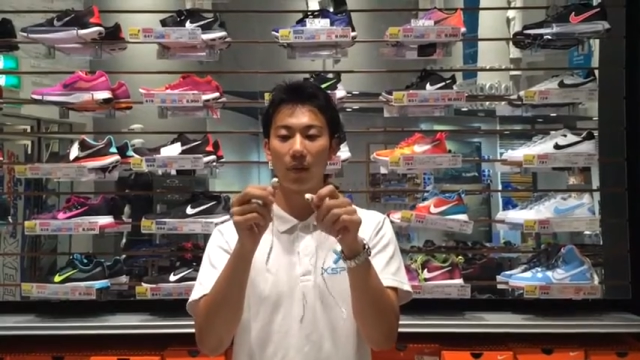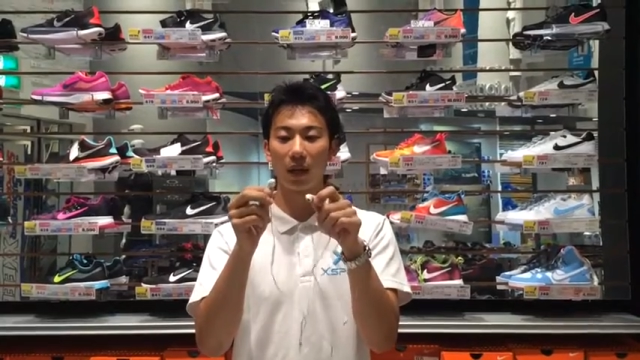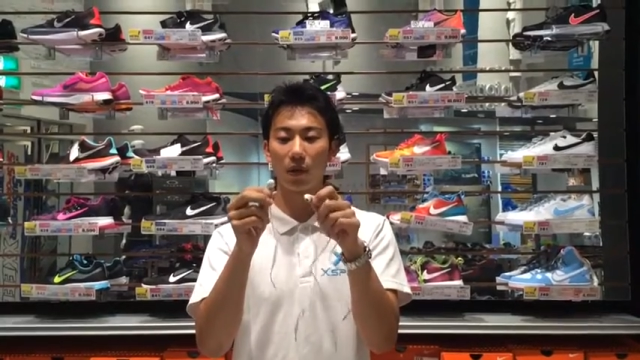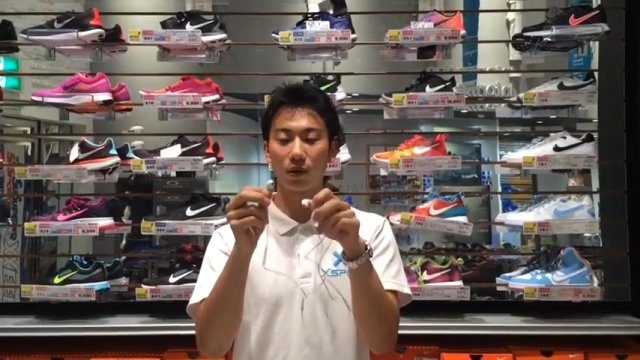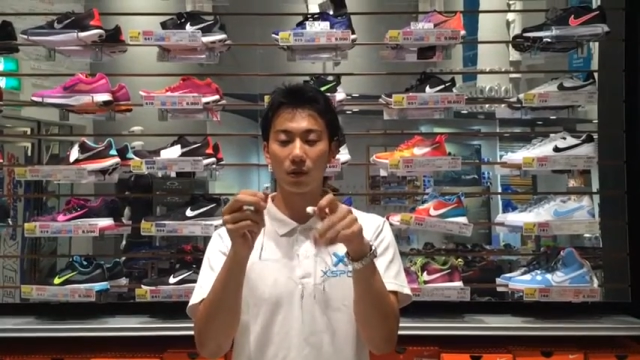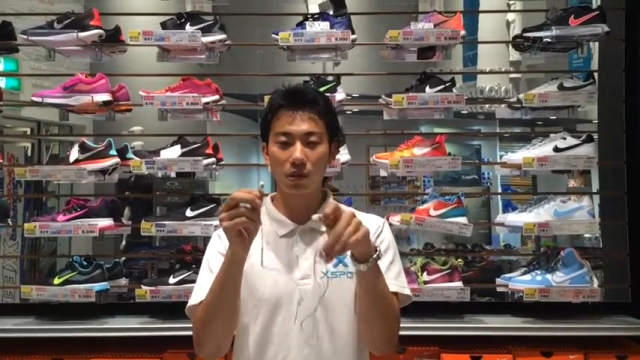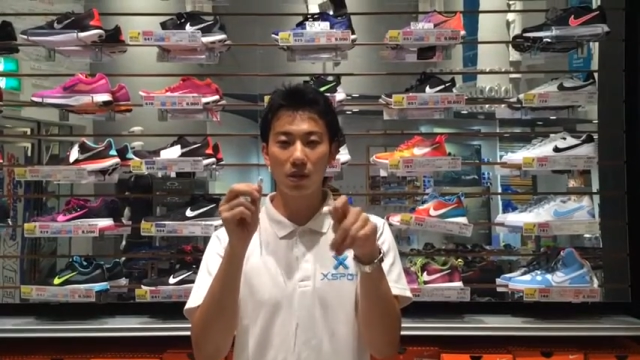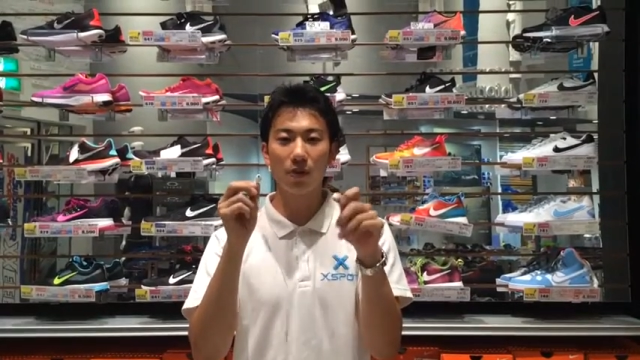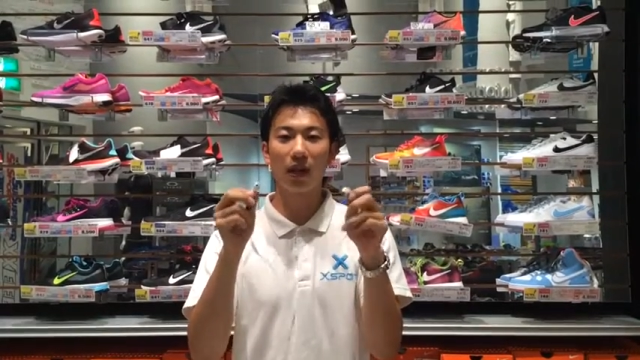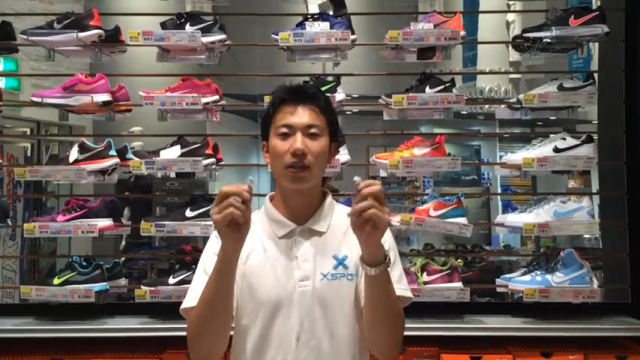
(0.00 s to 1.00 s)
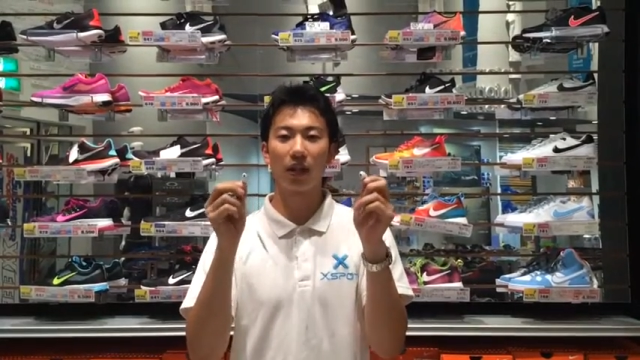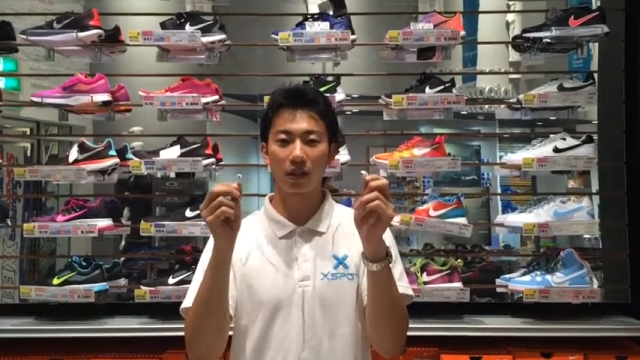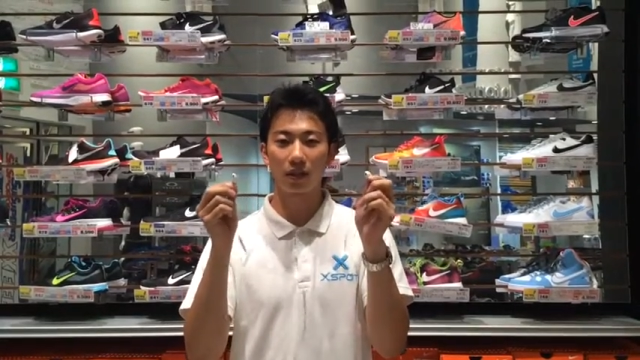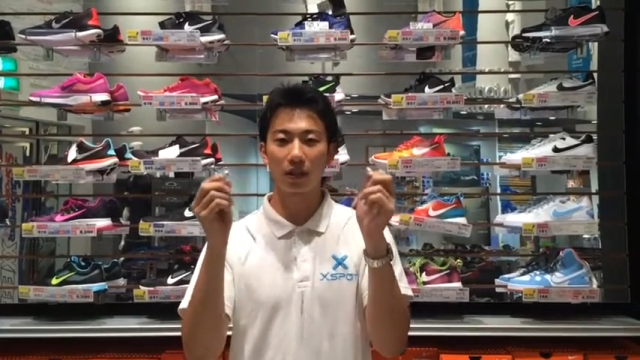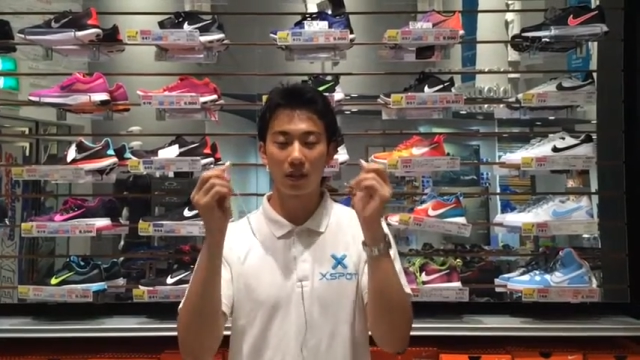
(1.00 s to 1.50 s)
えこれどうして困るか
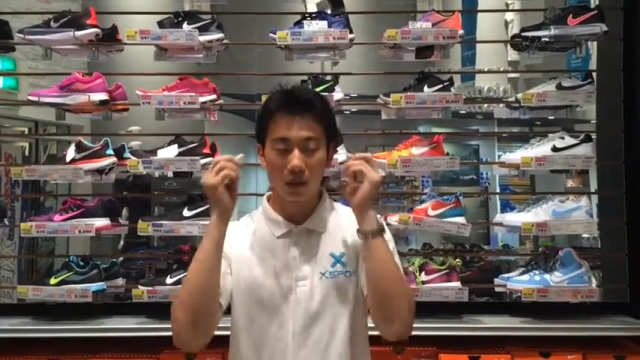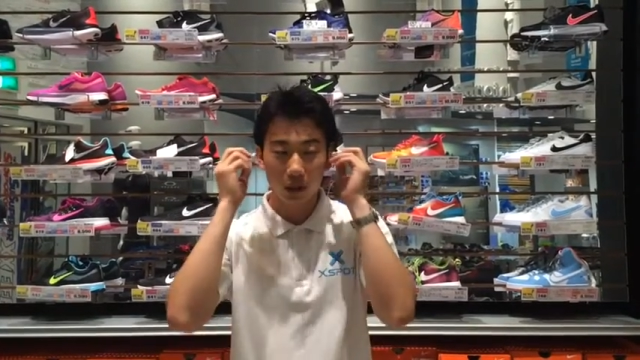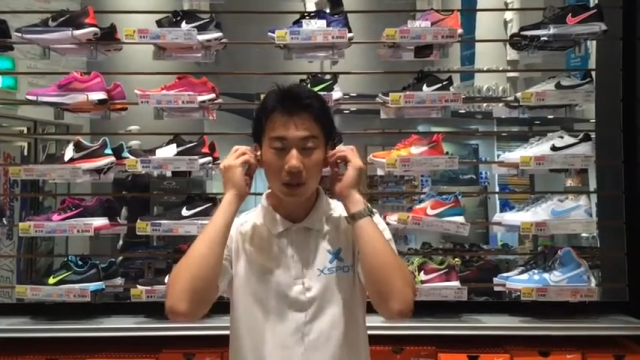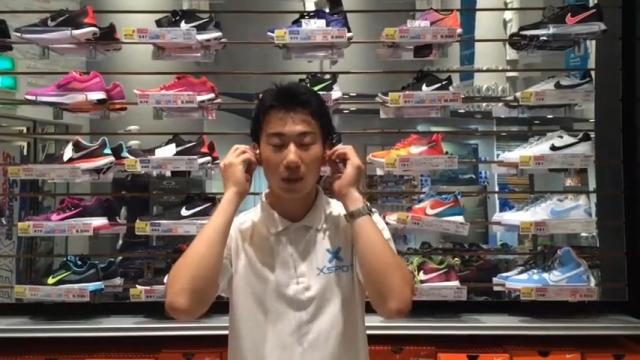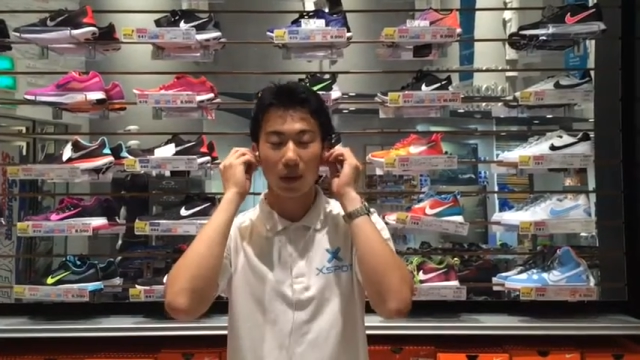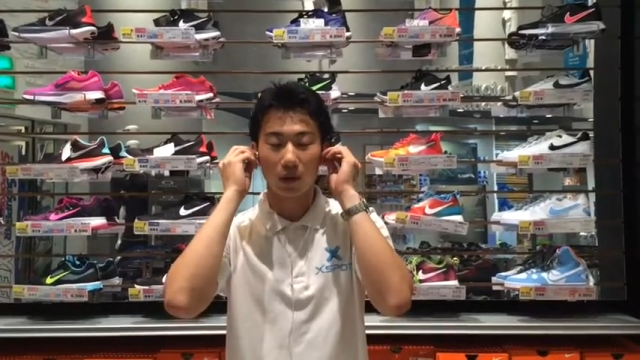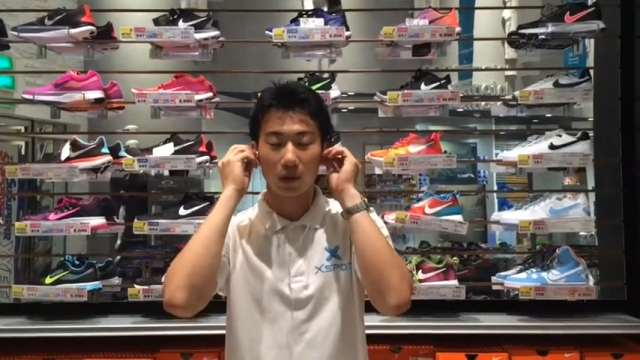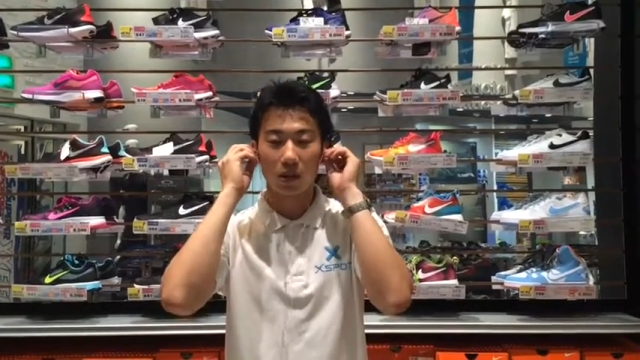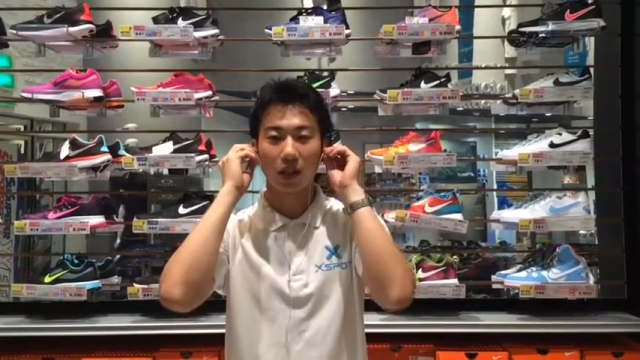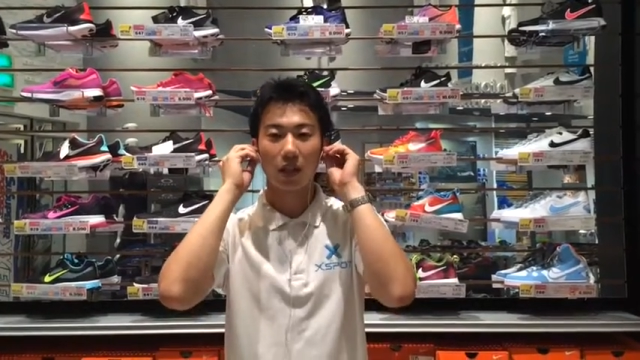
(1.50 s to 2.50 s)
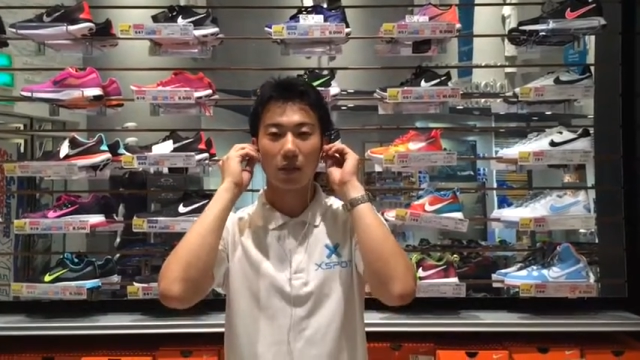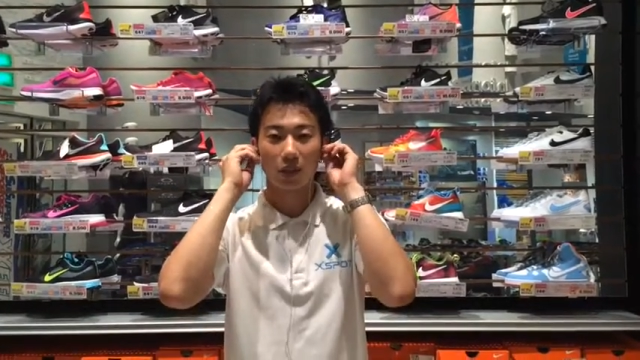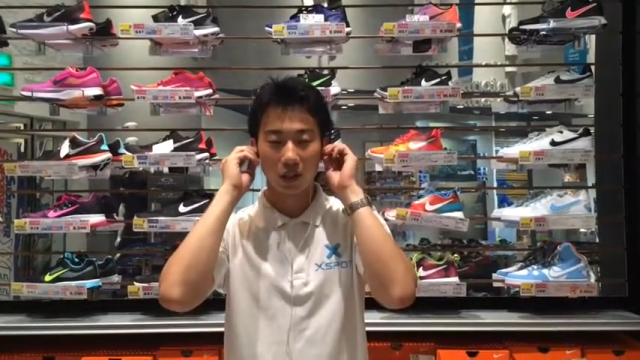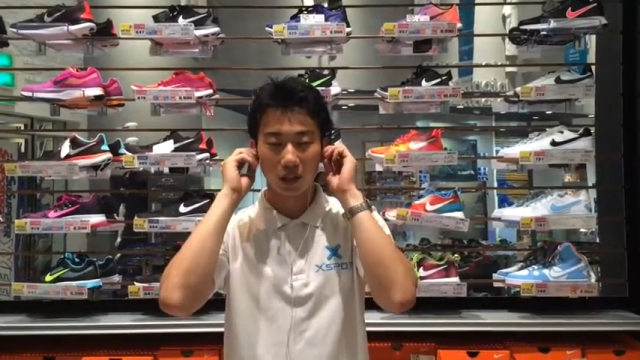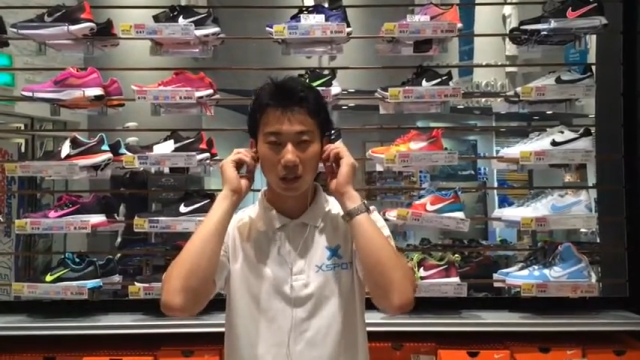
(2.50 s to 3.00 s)
これ例えばこれつけた時
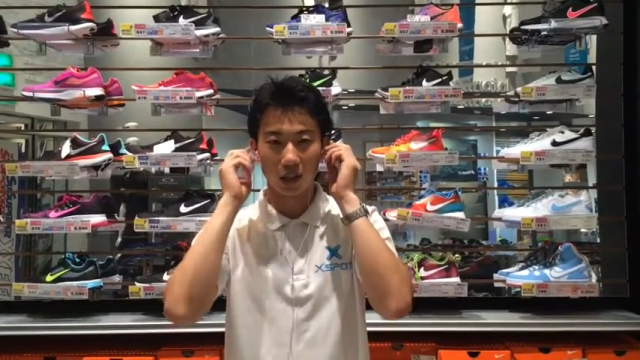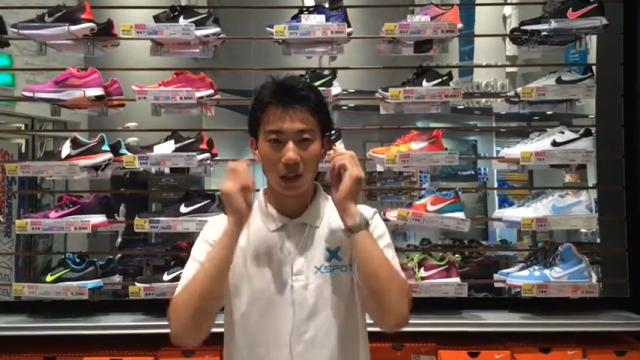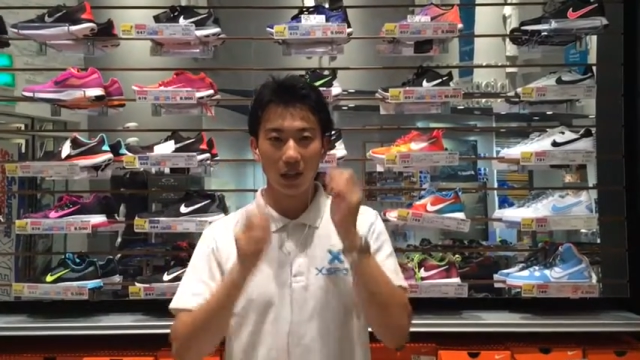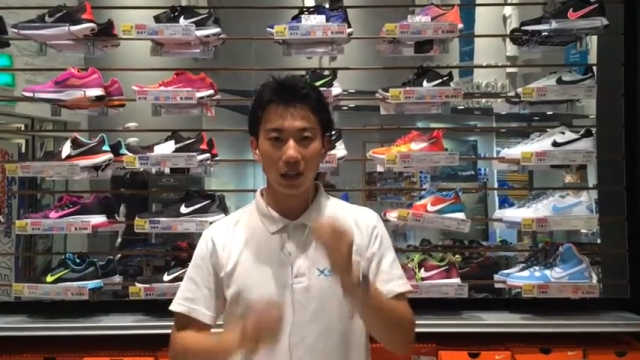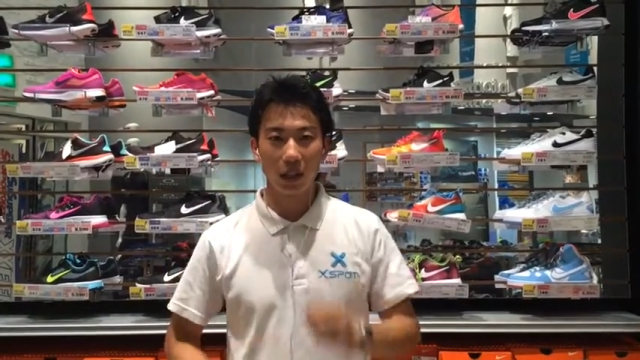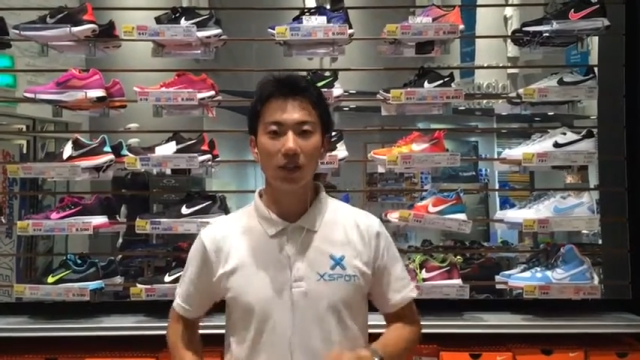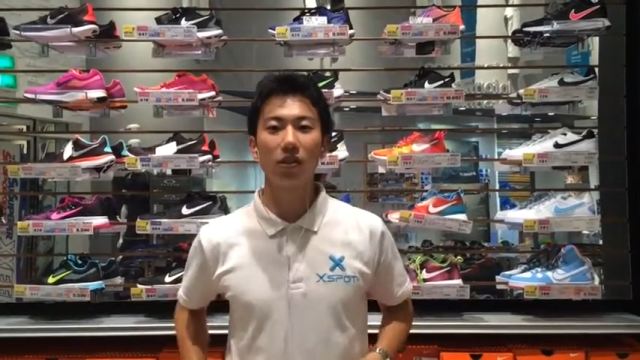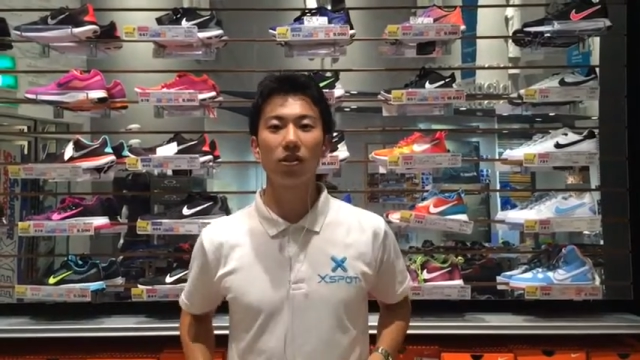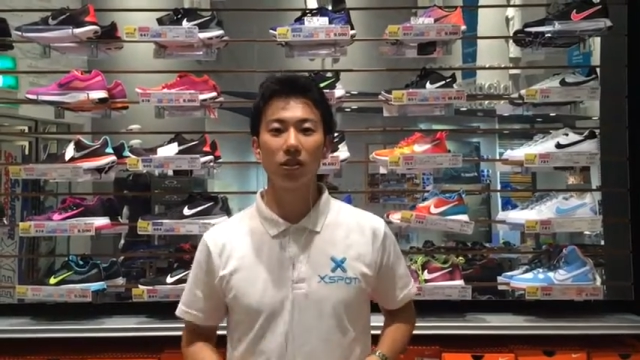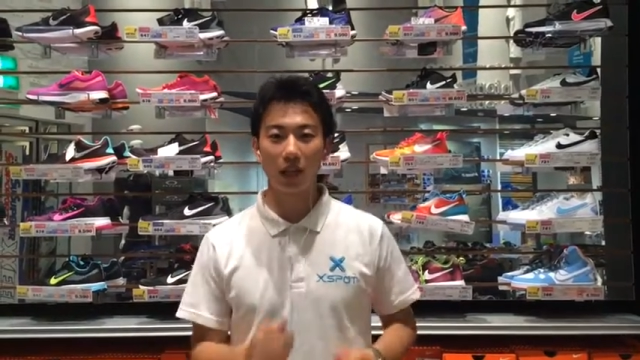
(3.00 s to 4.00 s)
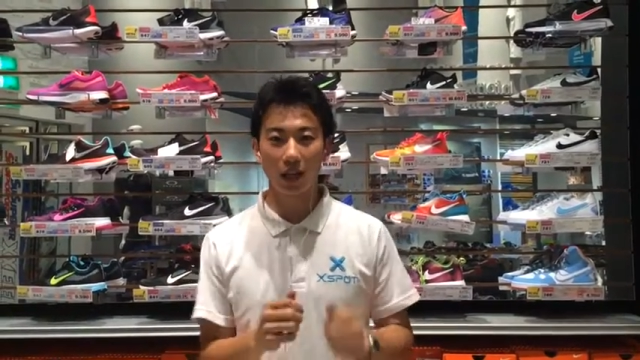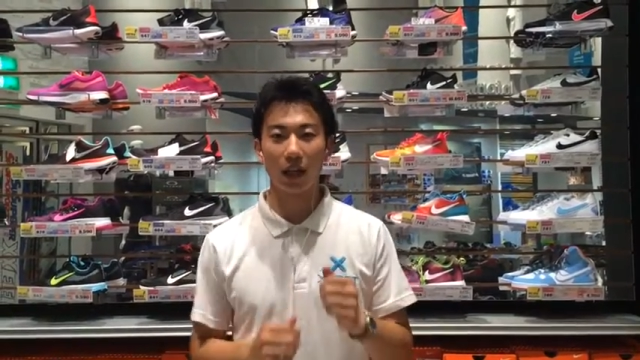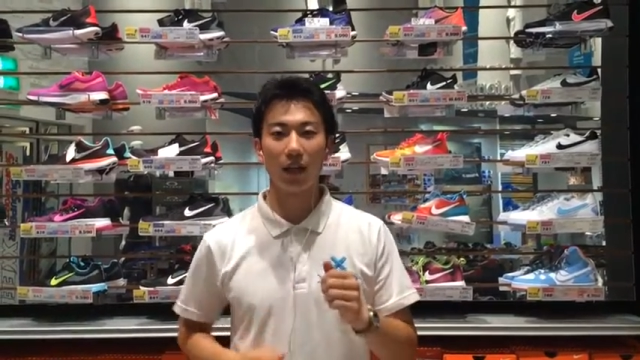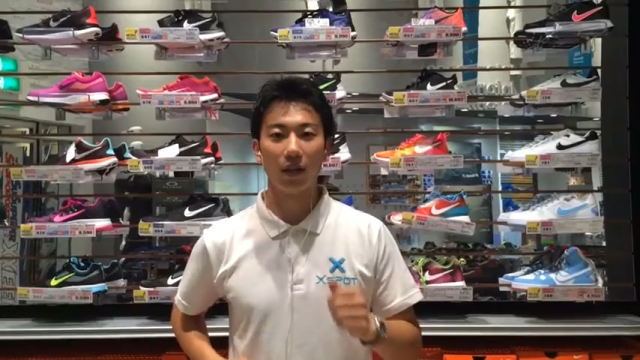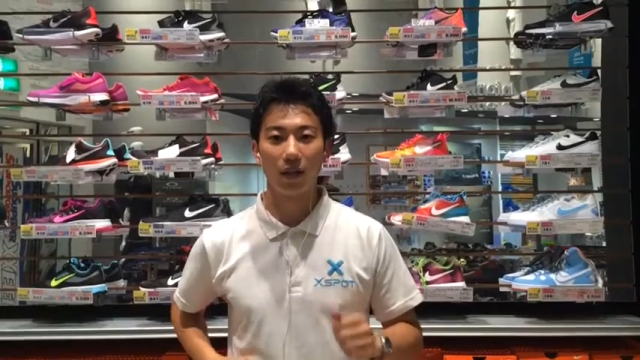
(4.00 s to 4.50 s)
にランニングしながら